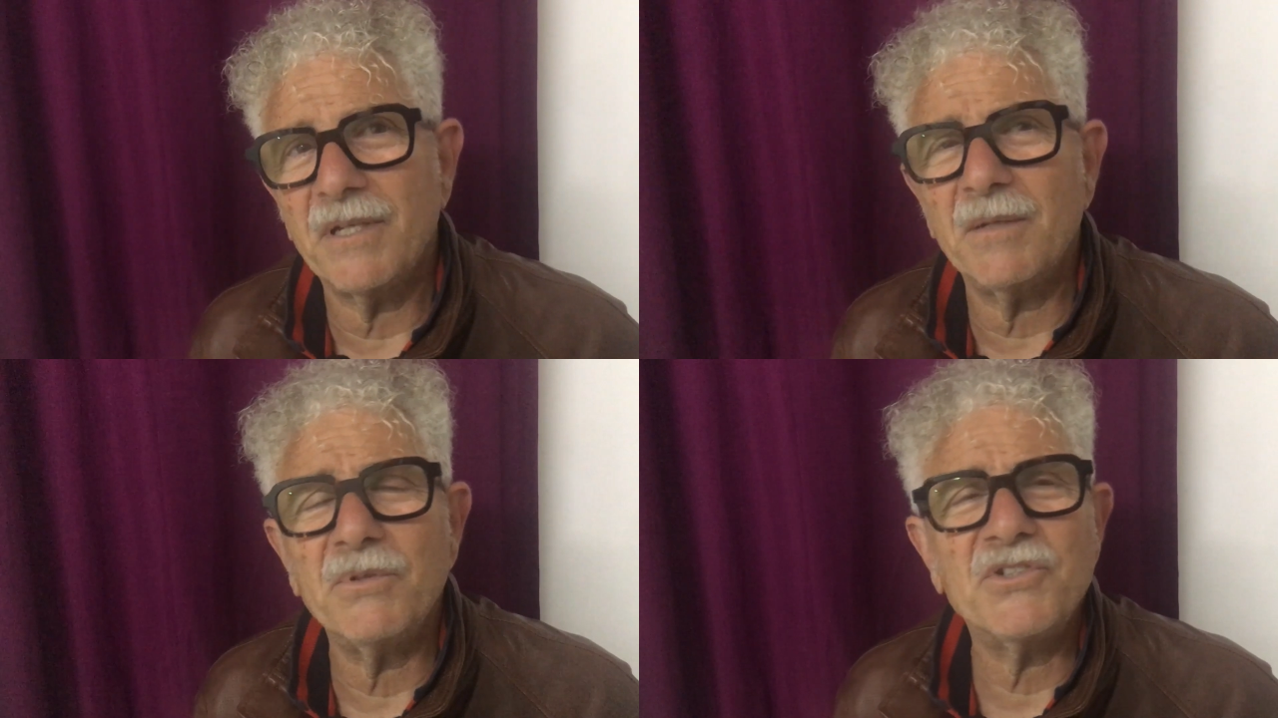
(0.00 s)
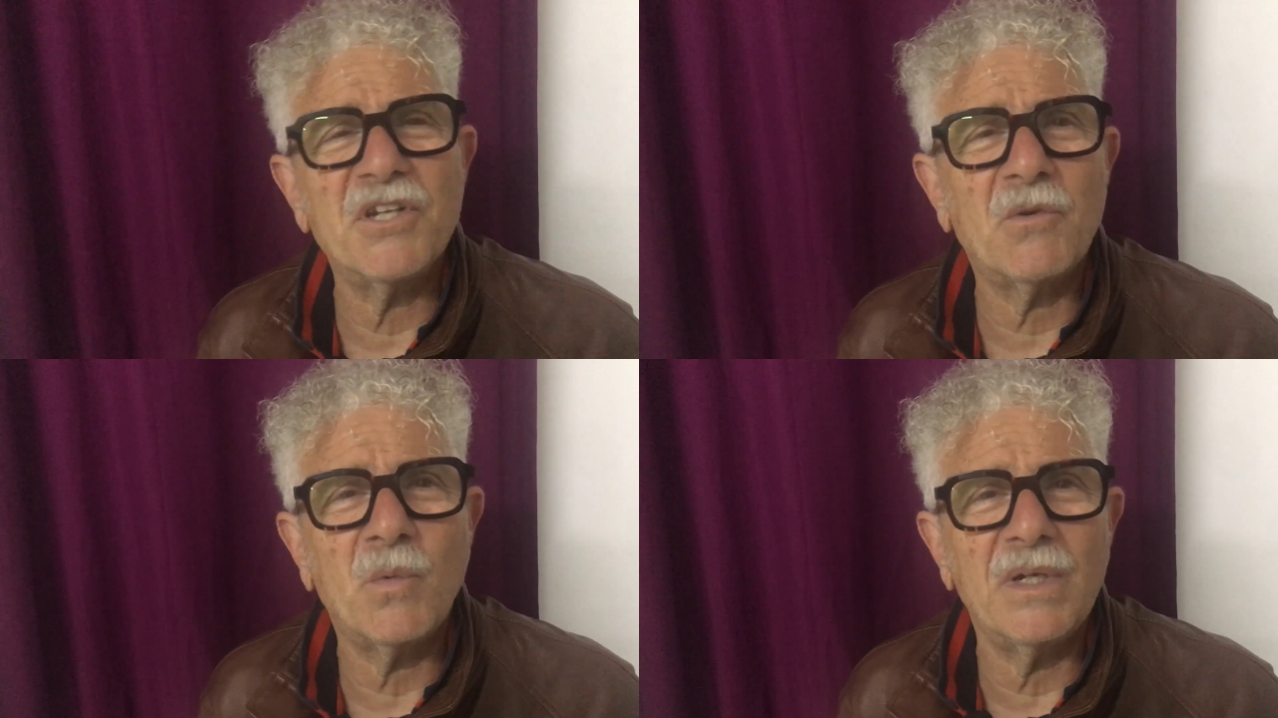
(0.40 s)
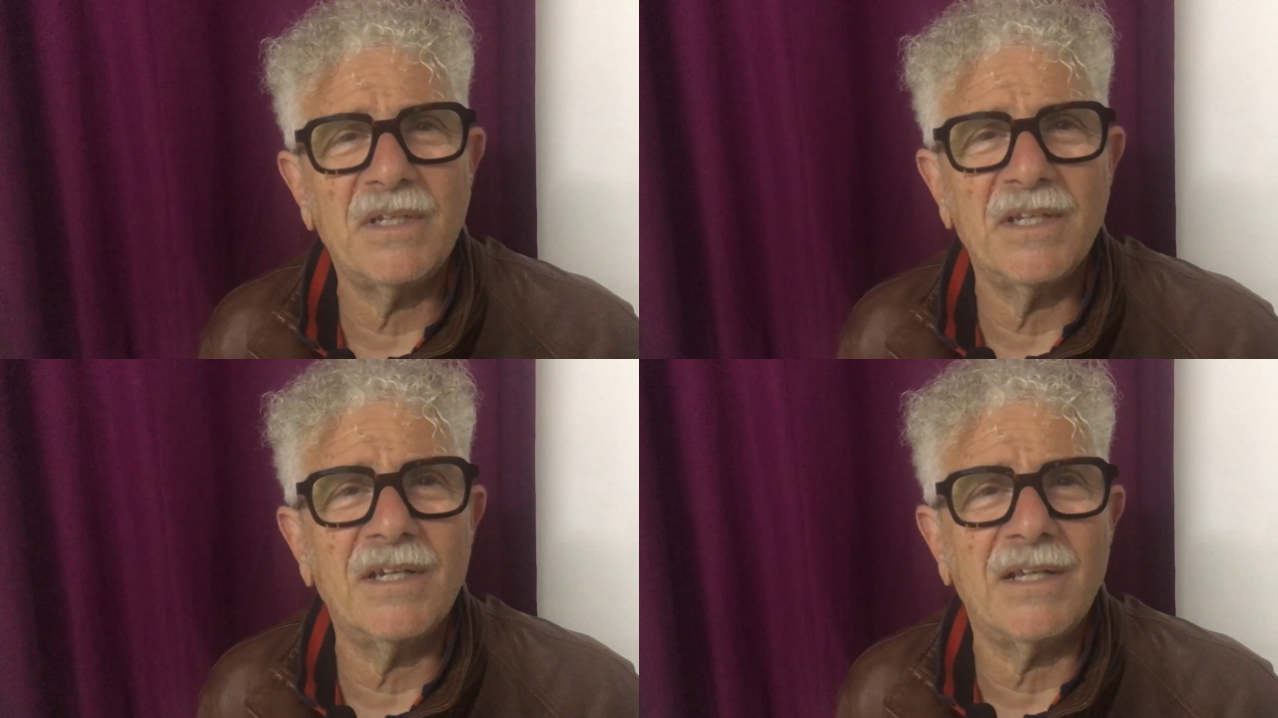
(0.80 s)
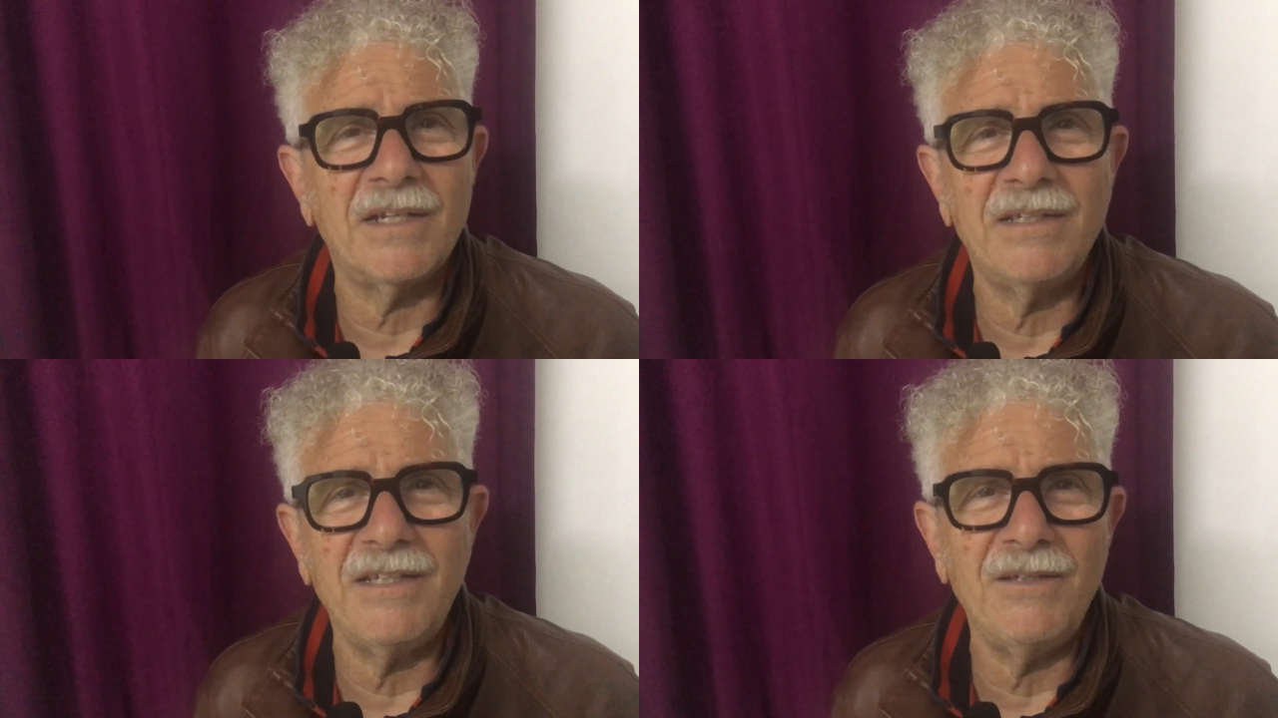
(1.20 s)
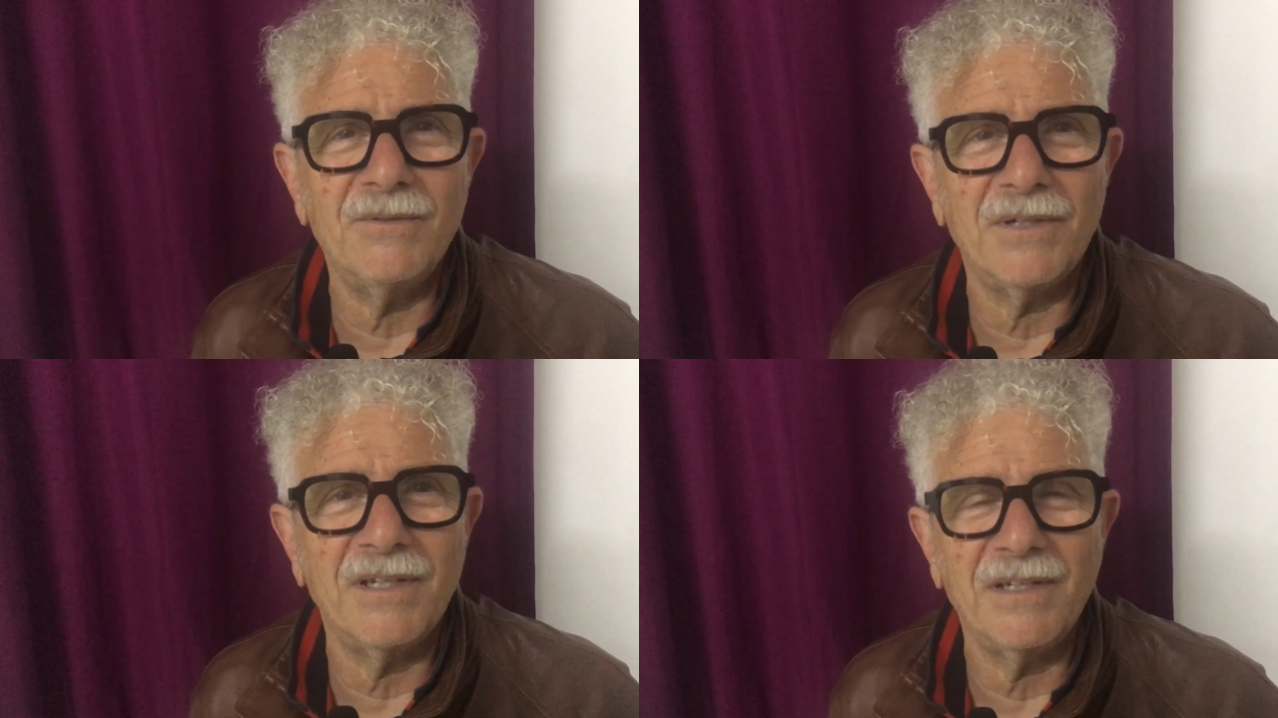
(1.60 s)
perché poi c'è qualche
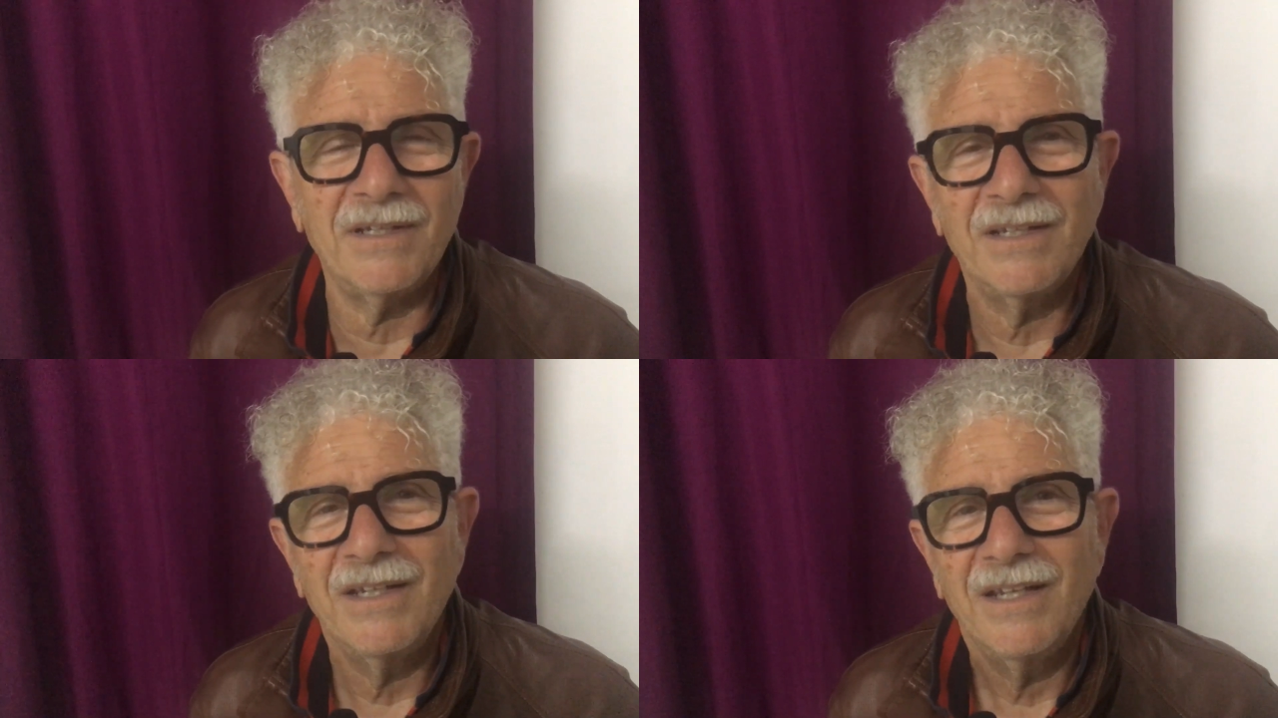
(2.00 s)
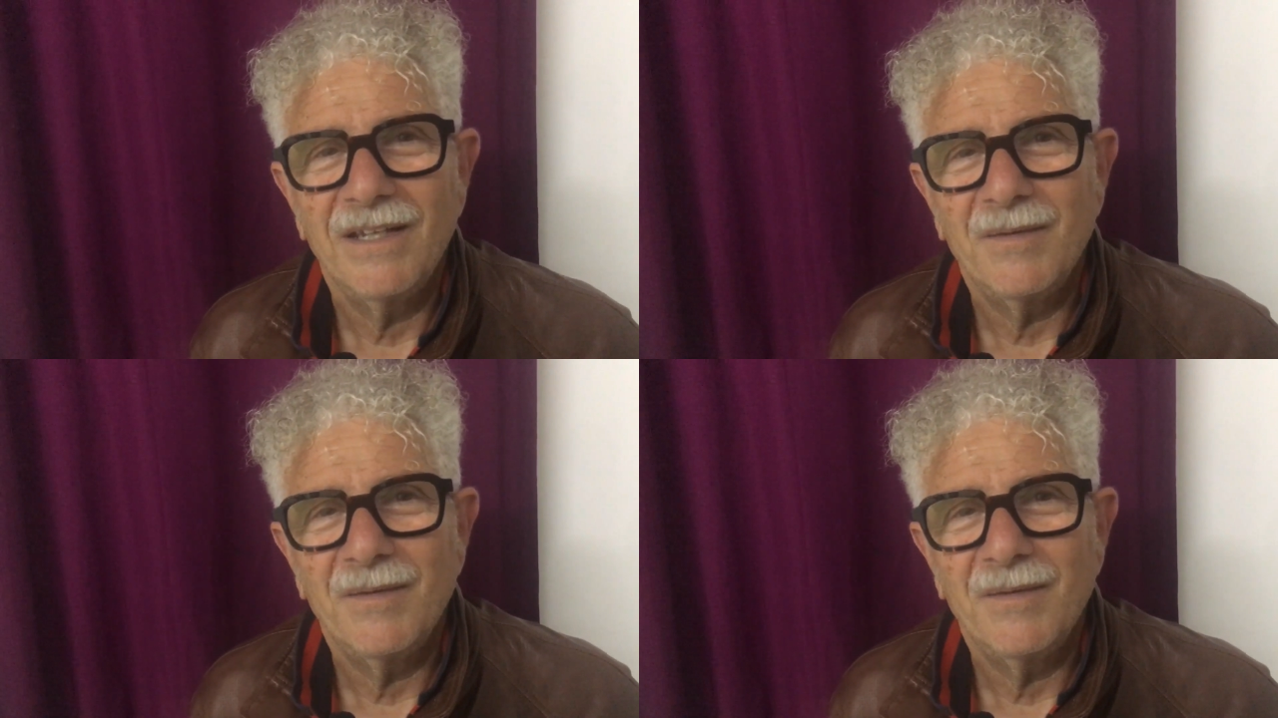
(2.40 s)
cretino che...